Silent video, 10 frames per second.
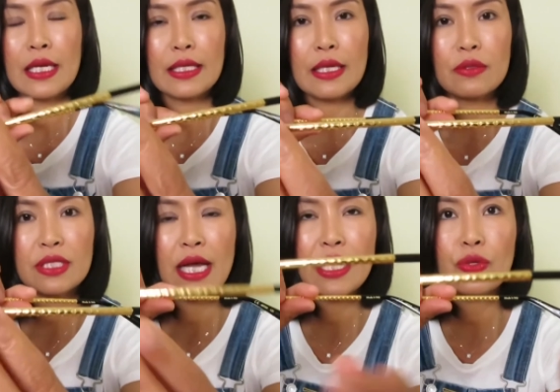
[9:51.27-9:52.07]
เดี๋ยว
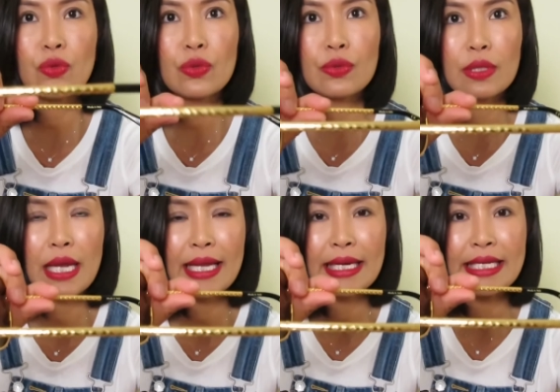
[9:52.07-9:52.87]
จะให้ดู
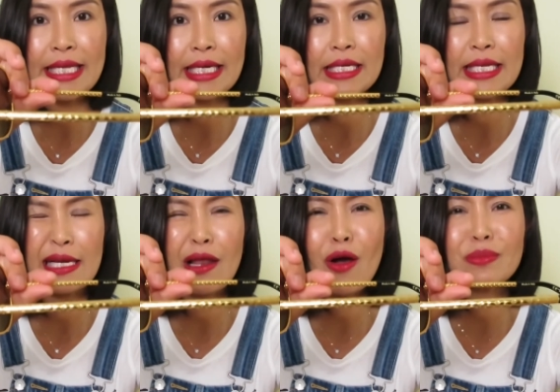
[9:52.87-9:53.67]
รายละเอียดอีก
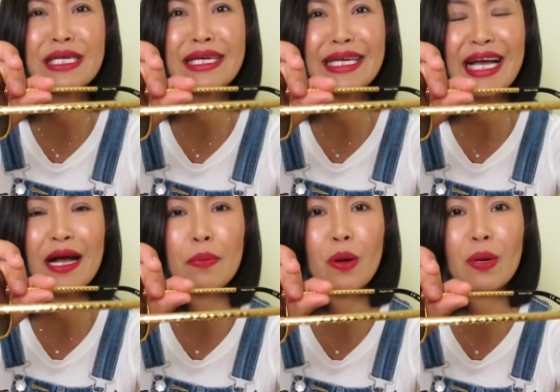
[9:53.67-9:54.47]
รอบนึงนะ
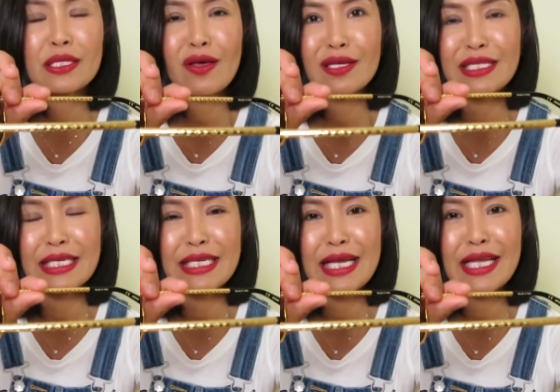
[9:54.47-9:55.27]
คะ เพราะว่าตอน
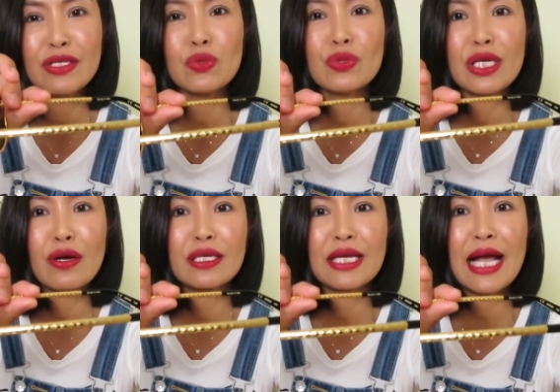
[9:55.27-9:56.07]
ที่ให้ดูนี่
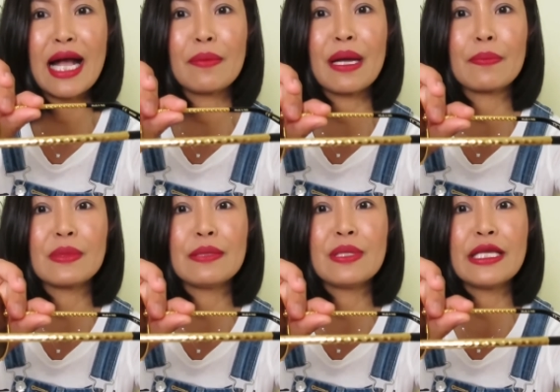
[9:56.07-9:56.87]
ค่อนข้างแบบ
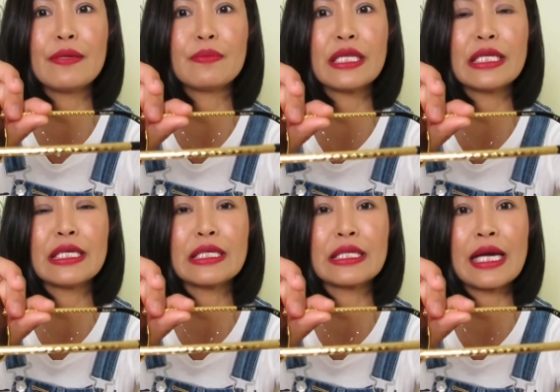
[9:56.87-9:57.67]
รีบๆนิดนึ
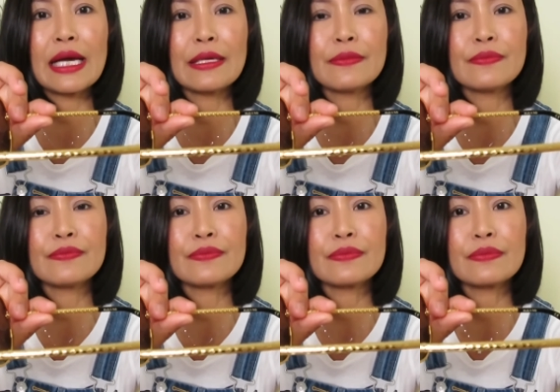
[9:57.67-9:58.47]
งนะคะ
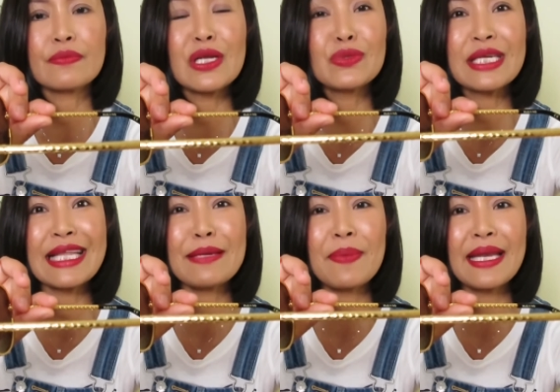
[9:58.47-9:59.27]
ไม่รู้จะ
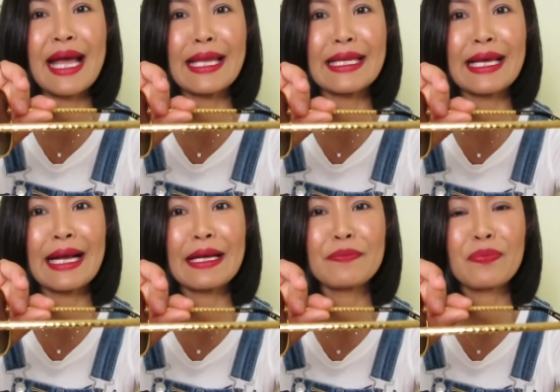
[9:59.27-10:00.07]
รีบไปไหนนะคะ